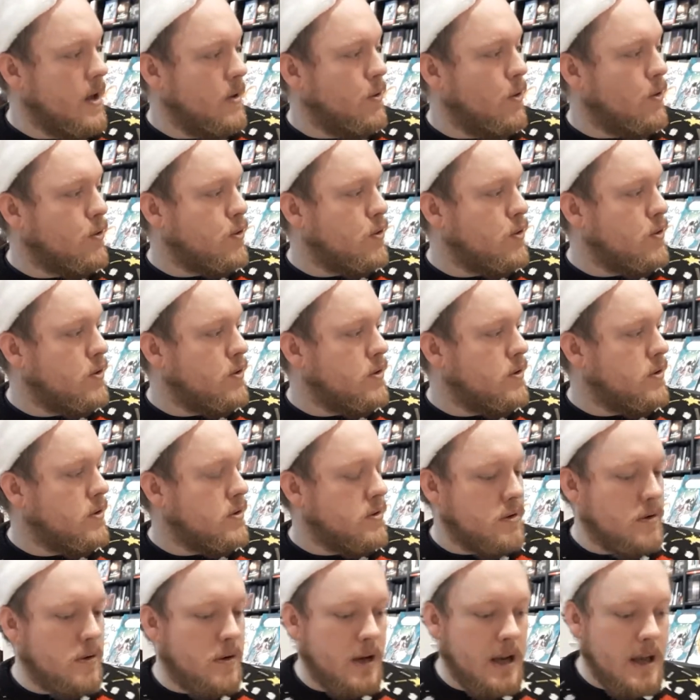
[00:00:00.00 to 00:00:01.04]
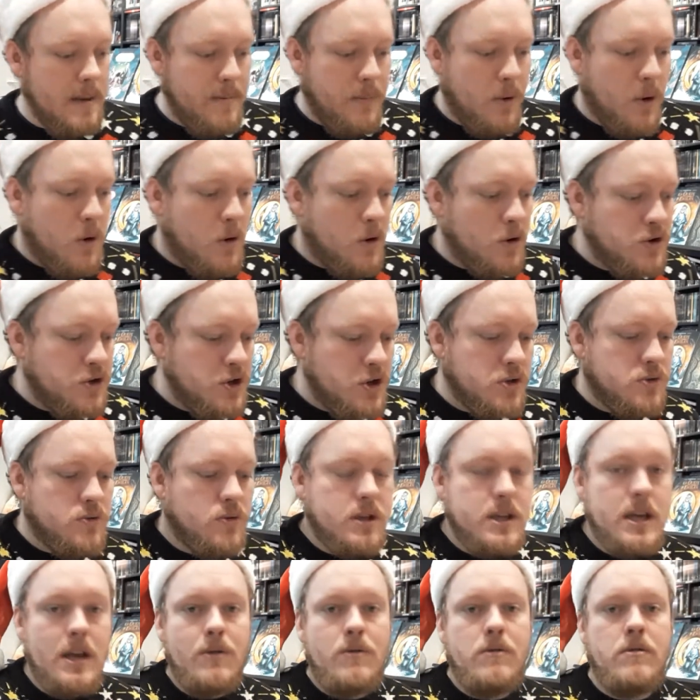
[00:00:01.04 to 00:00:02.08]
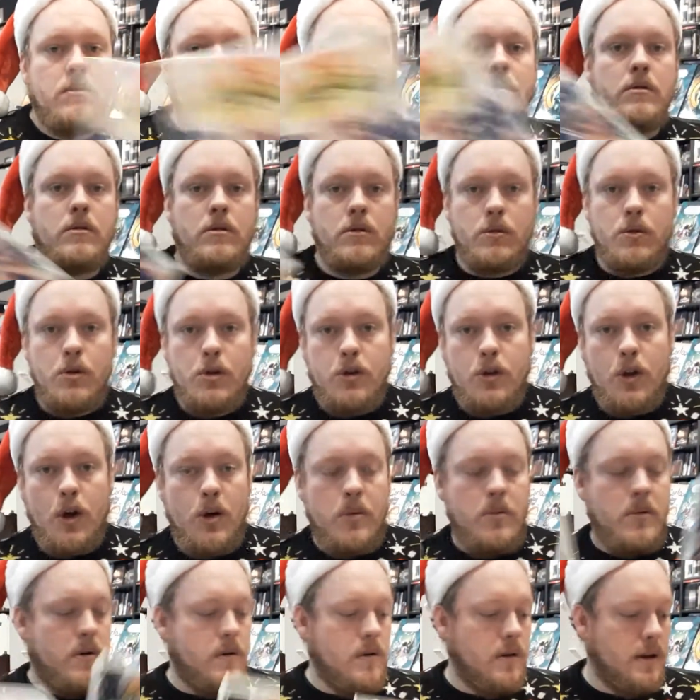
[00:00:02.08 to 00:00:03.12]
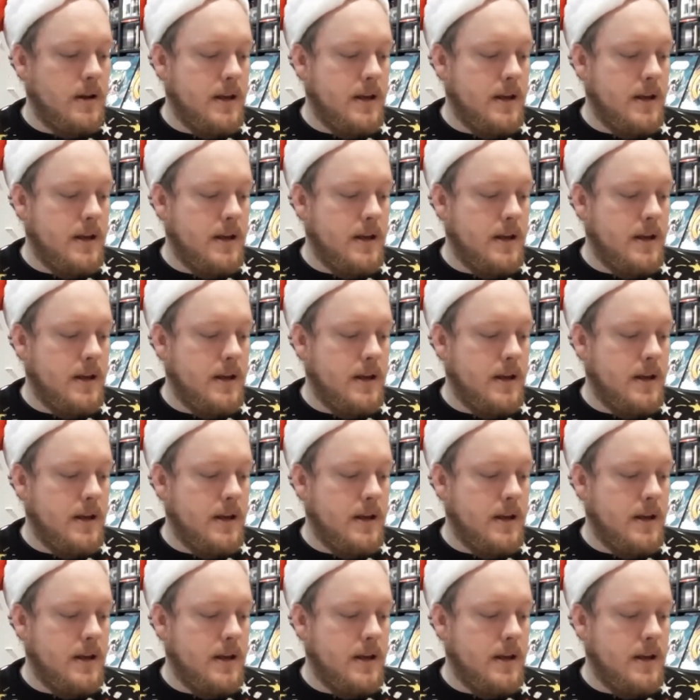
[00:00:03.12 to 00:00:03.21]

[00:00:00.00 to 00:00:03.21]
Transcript: Donc, euh, les Power Rangers, donc il y a eu deux tomes,